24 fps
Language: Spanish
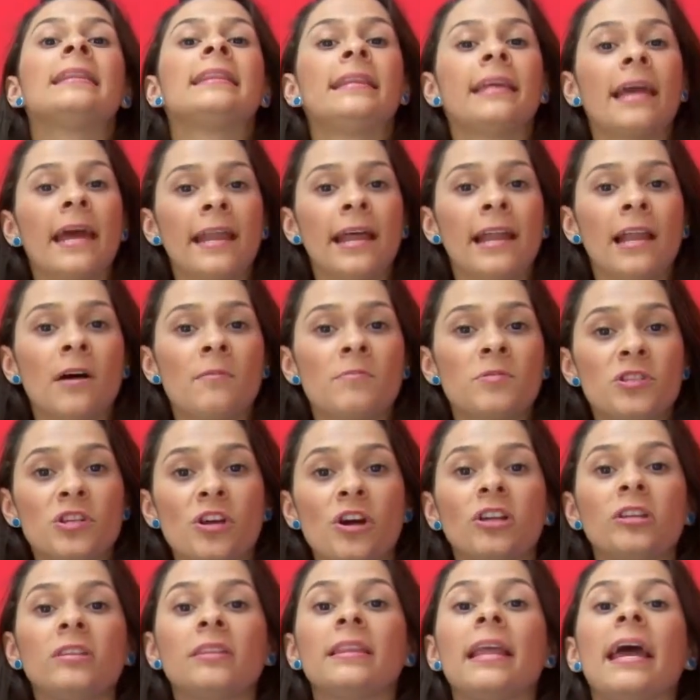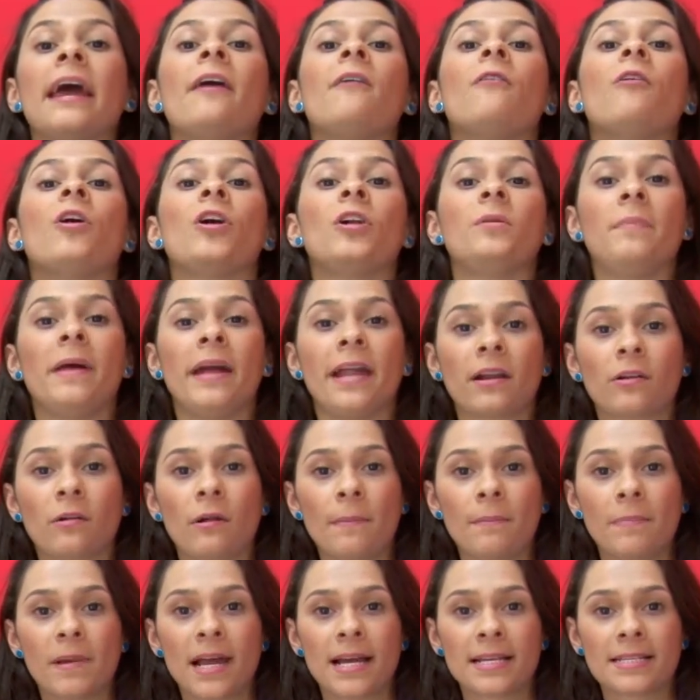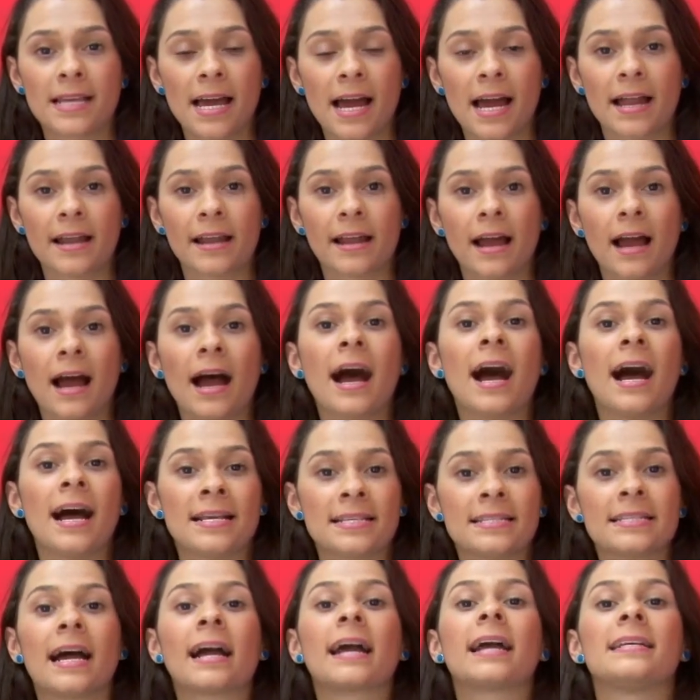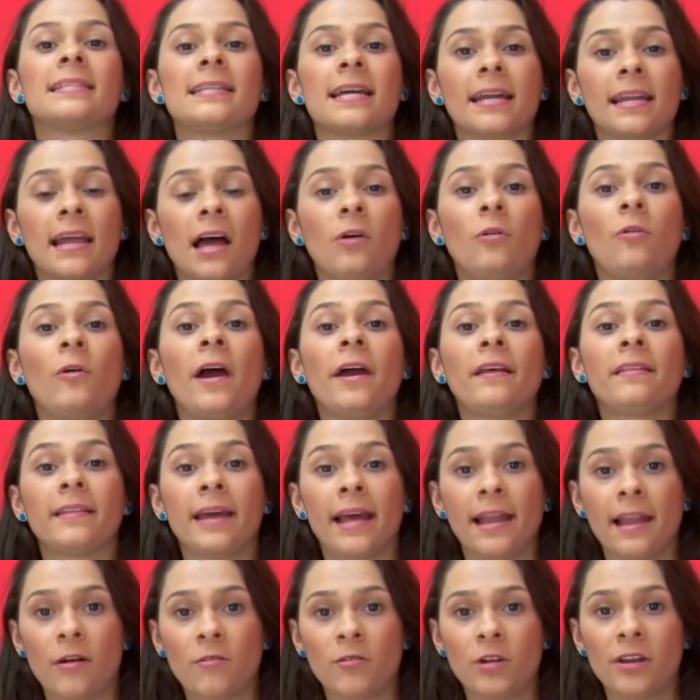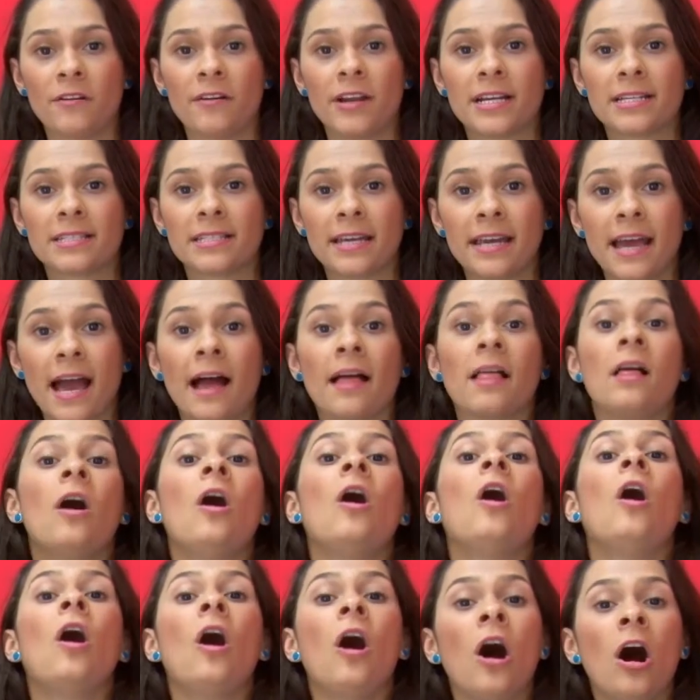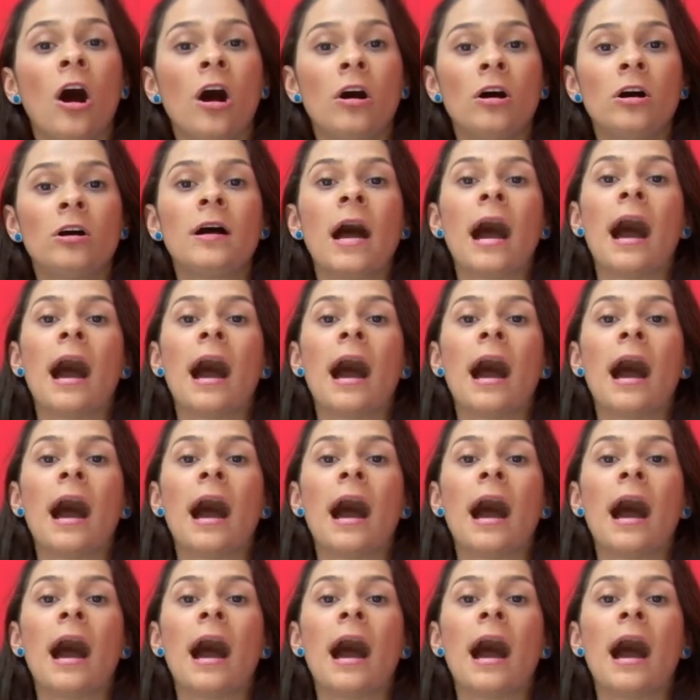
tiene la opción de volverlo a aplazar hasta que se gradúe de la universidad o